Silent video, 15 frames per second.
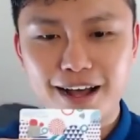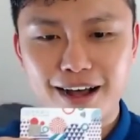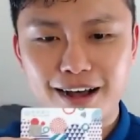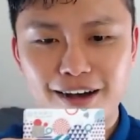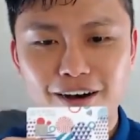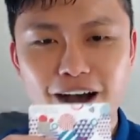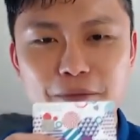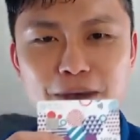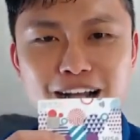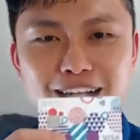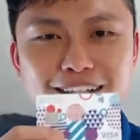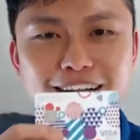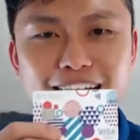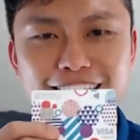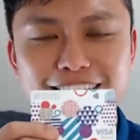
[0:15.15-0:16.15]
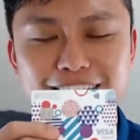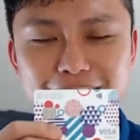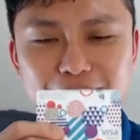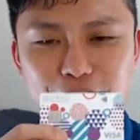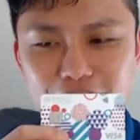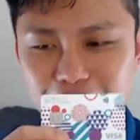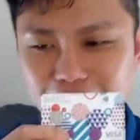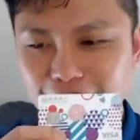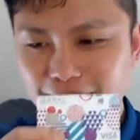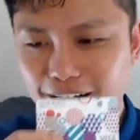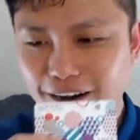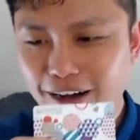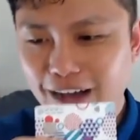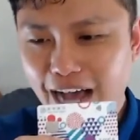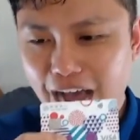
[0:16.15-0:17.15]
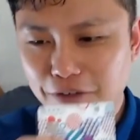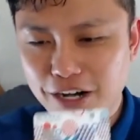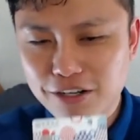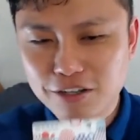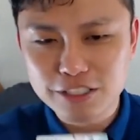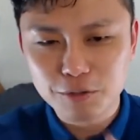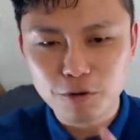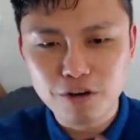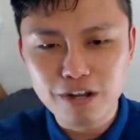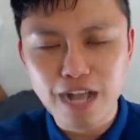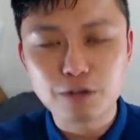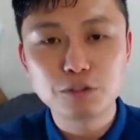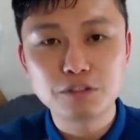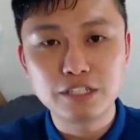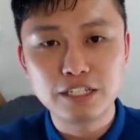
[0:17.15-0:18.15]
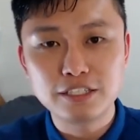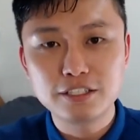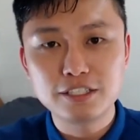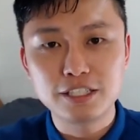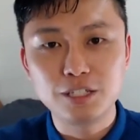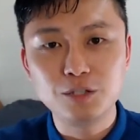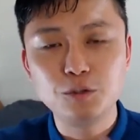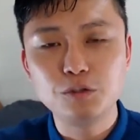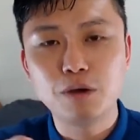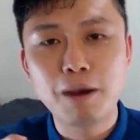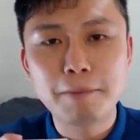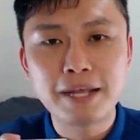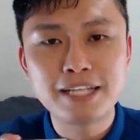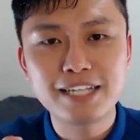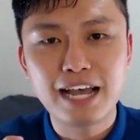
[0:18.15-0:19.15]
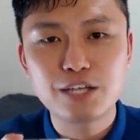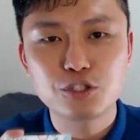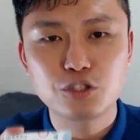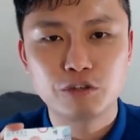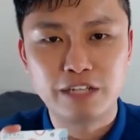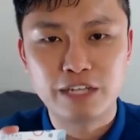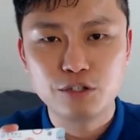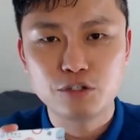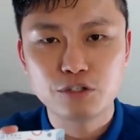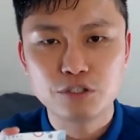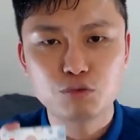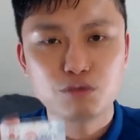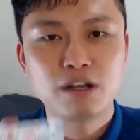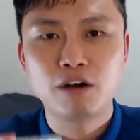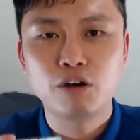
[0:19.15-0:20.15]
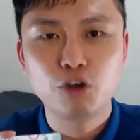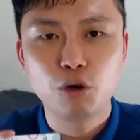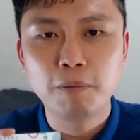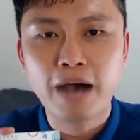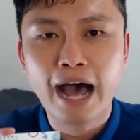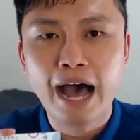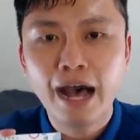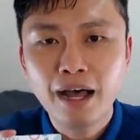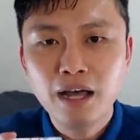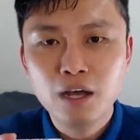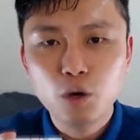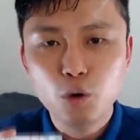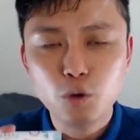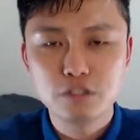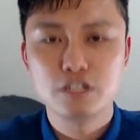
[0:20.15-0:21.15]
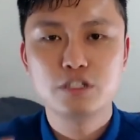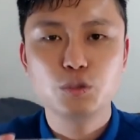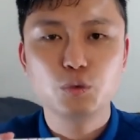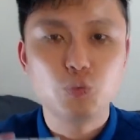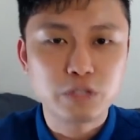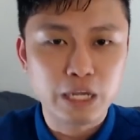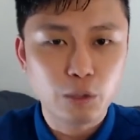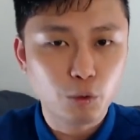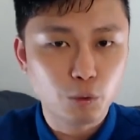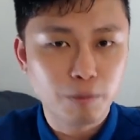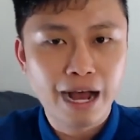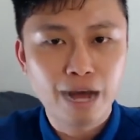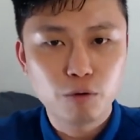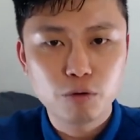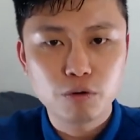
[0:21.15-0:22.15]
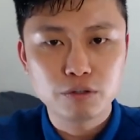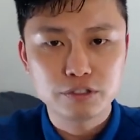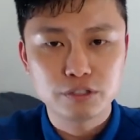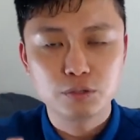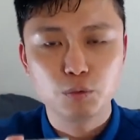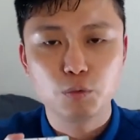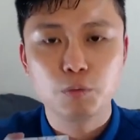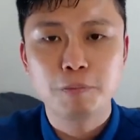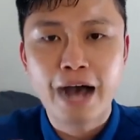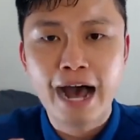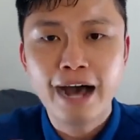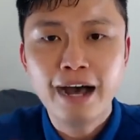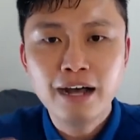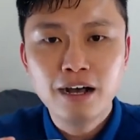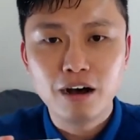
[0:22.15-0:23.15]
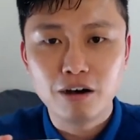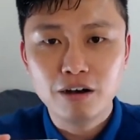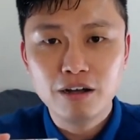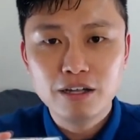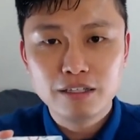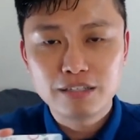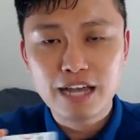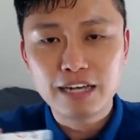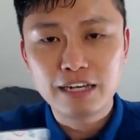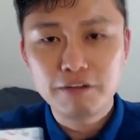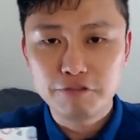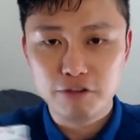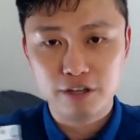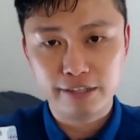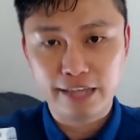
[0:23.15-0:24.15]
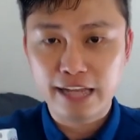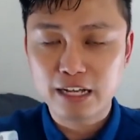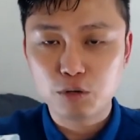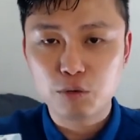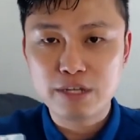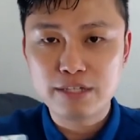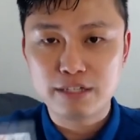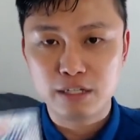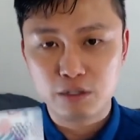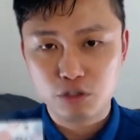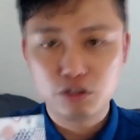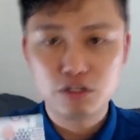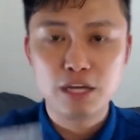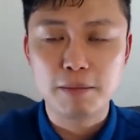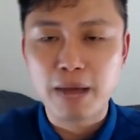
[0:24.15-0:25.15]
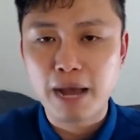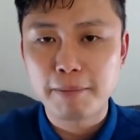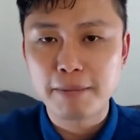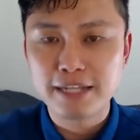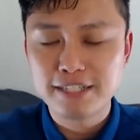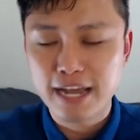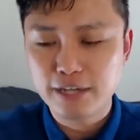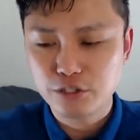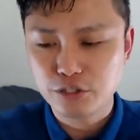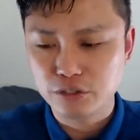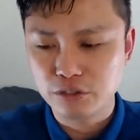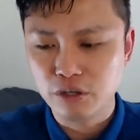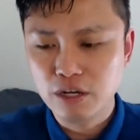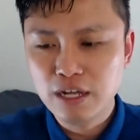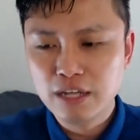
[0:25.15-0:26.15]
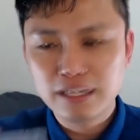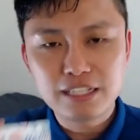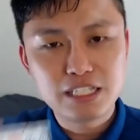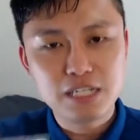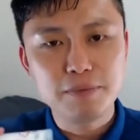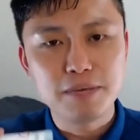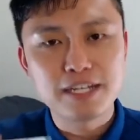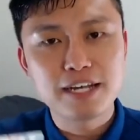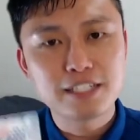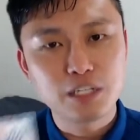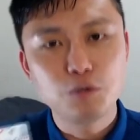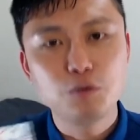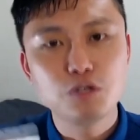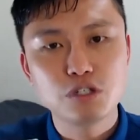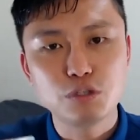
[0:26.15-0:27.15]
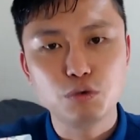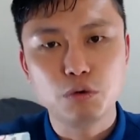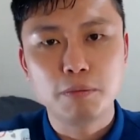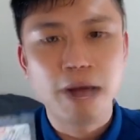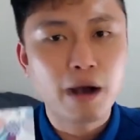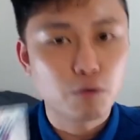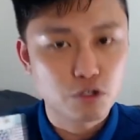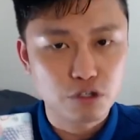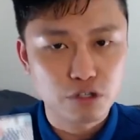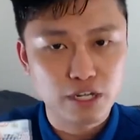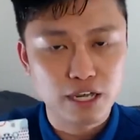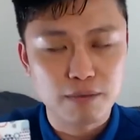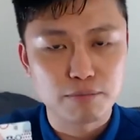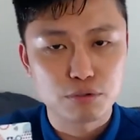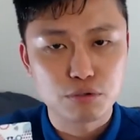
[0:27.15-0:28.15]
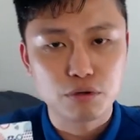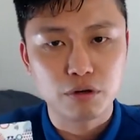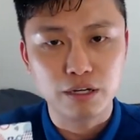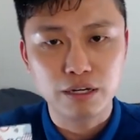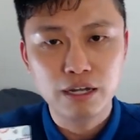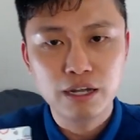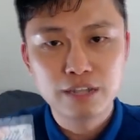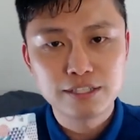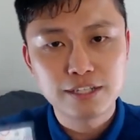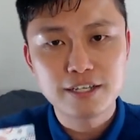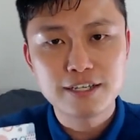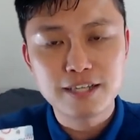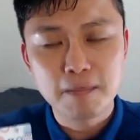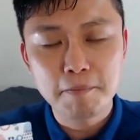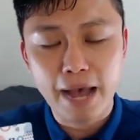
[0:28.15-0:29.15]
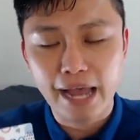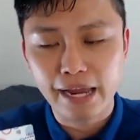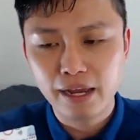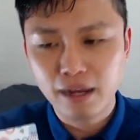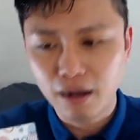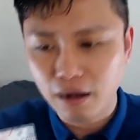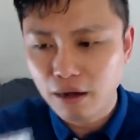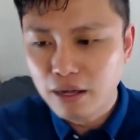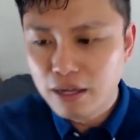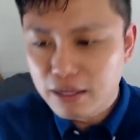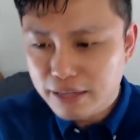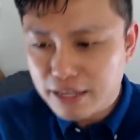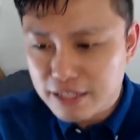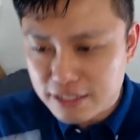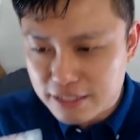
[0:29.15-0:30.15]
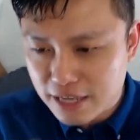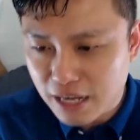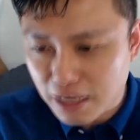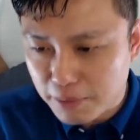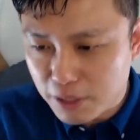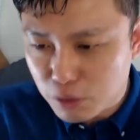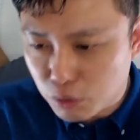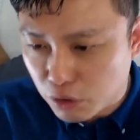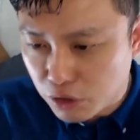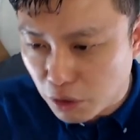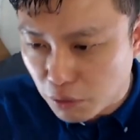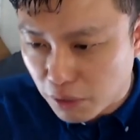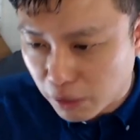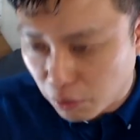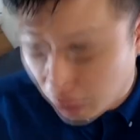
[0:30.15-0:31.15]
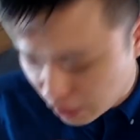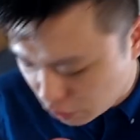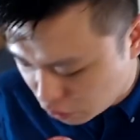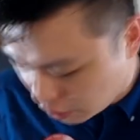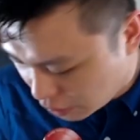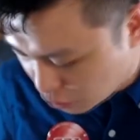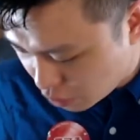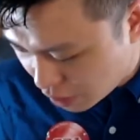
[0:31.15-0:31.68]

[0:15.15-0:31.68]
啊，好，还蛮可爱的。对，好爱网购生活卡，如果您是新户的话，办下来首年就是最高六趴，或者是五点五趴，或者是五趴，好，看您符合哪一个规则就可以把它办下来使用。那基本上新户就是五趴，我觉得也很不错了。上限三百，好，那你这张卡片如果用完的话，你就可以